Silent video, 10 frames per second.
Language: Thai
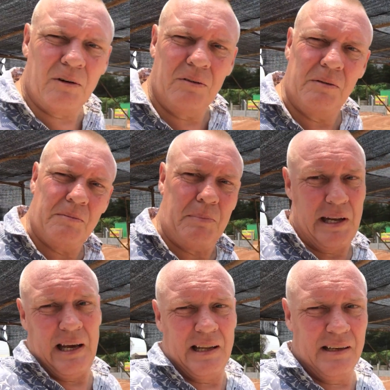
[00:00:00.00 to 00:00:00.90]
เรา
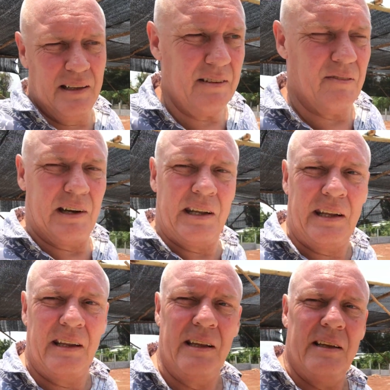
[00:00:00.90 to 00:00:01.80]
ปิดร้าน วัน
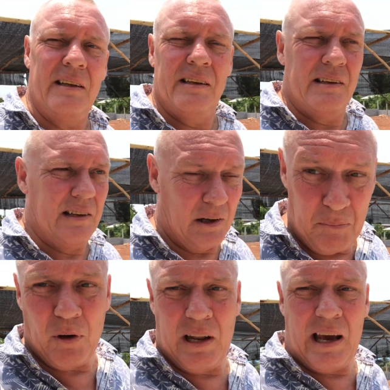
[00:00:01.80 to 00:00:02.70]
นี้เรา
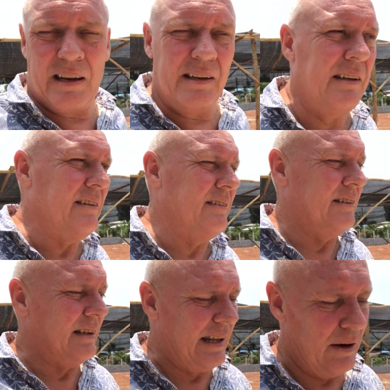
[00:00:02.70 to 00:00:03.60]
เปิดร้าน
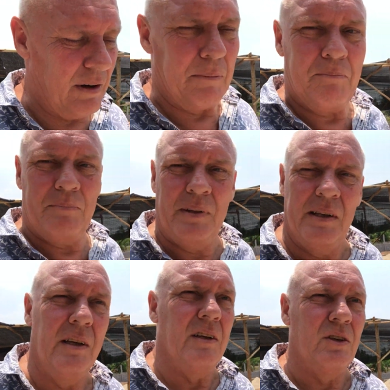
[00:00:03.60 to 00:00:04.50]
แล้วครับ
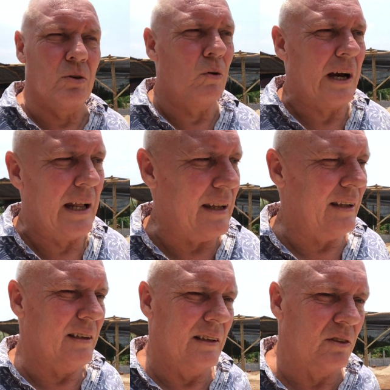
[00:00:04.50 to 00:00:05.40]
สงการ
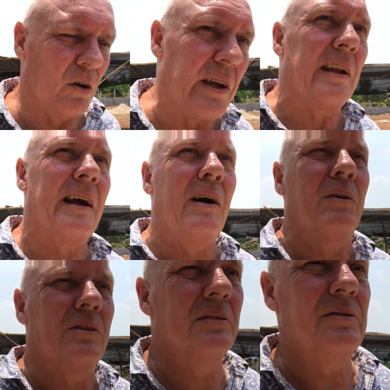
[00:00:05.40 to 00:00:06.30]
ต้องเข็นข้า
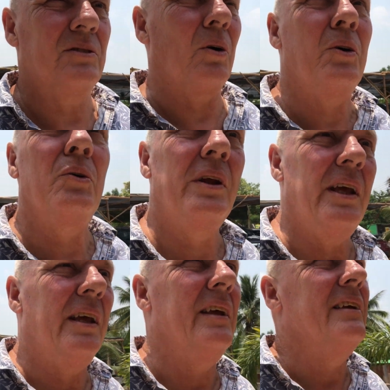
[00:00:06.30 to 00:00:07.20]
วต้องอยู่ดี